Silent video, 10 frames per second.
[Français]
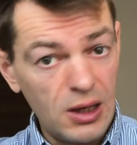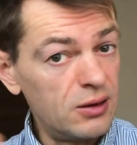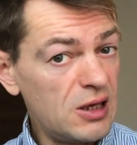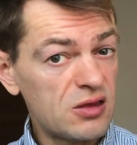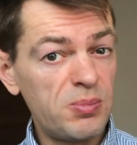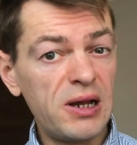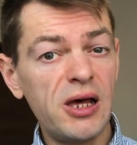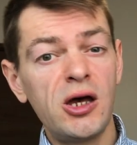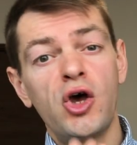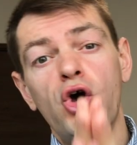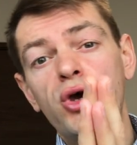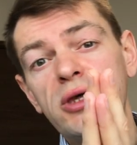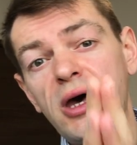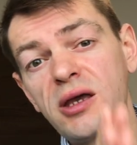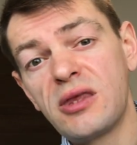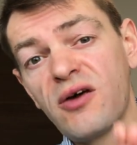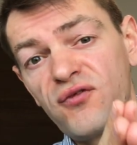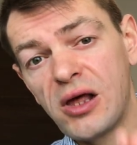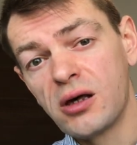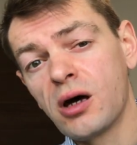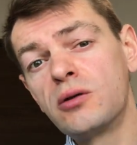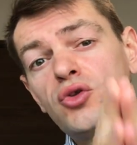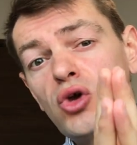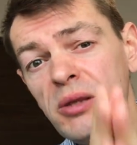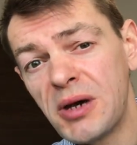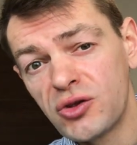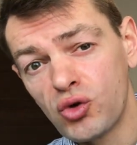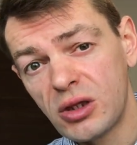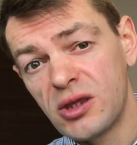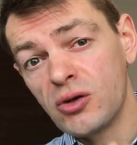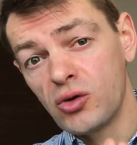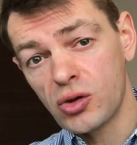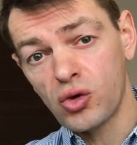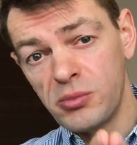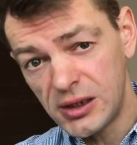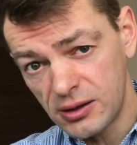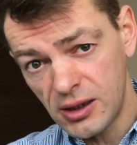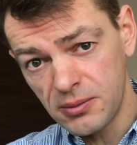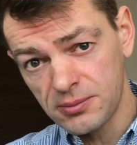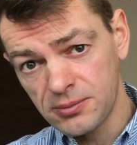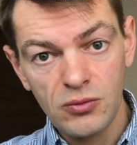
N'est-ce pas là un caractère flagrant de l'immaturité de notre humanité